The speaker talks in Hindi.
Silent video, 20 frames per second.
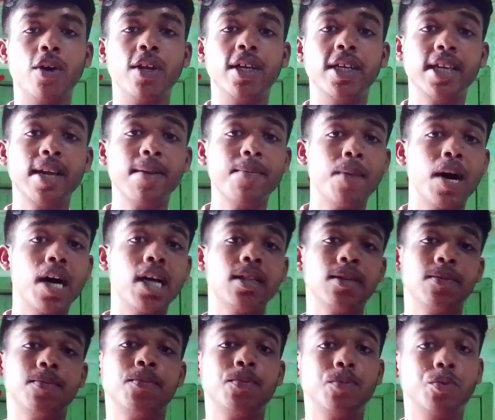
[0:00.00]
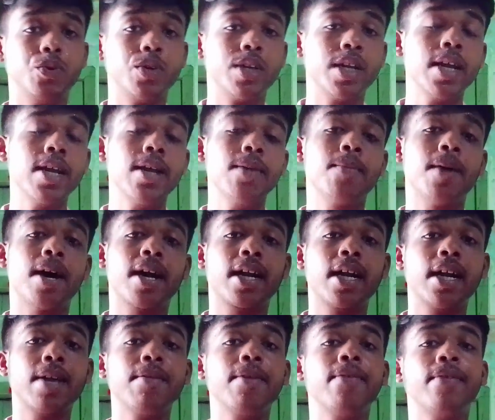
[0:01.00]
और ये बात पूरे
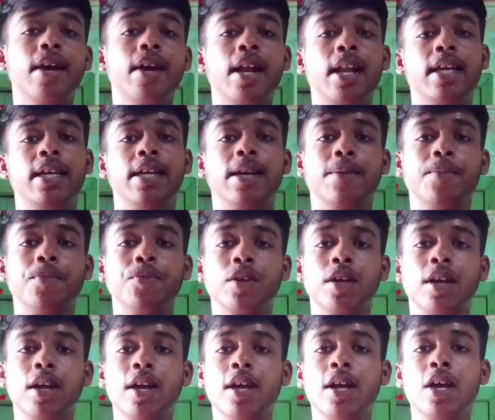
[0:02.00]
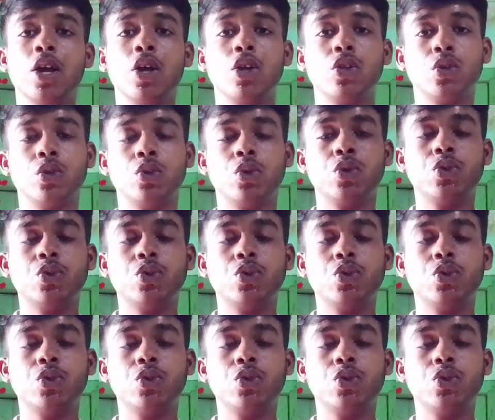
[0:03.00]
मार्केट में फैल गया तो